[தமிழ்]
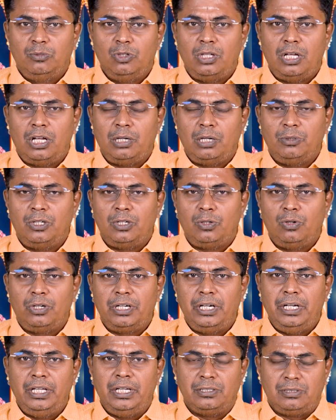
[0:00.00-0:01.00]
உதாரணமாக
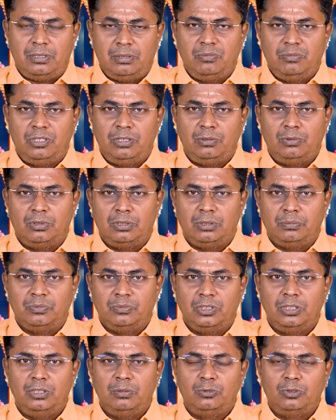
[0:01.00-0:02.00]
ரோஹிணி அஸ்தம் திருவோணம்
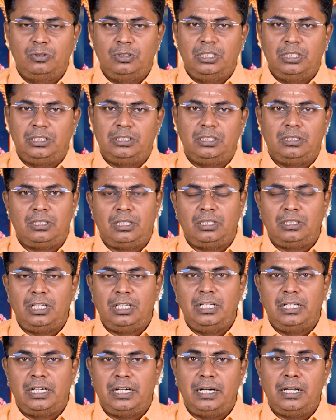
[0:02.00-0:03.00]
இந்த மூணு
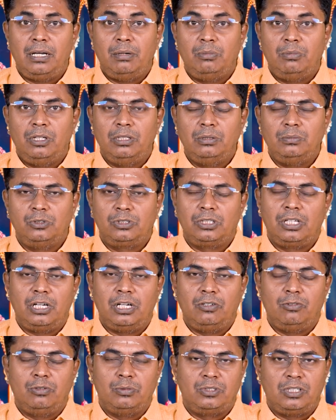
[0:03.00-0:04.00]
நட்சத்திரத்தின் இரண்டாம் பாதம் புஷ்கர
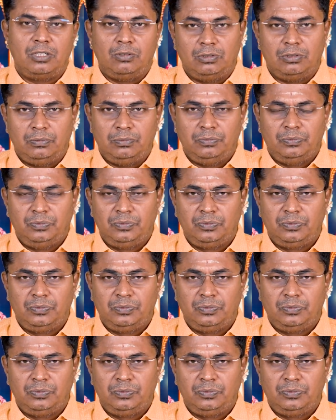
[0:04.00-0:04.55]
நவம்சத்தில் வரும்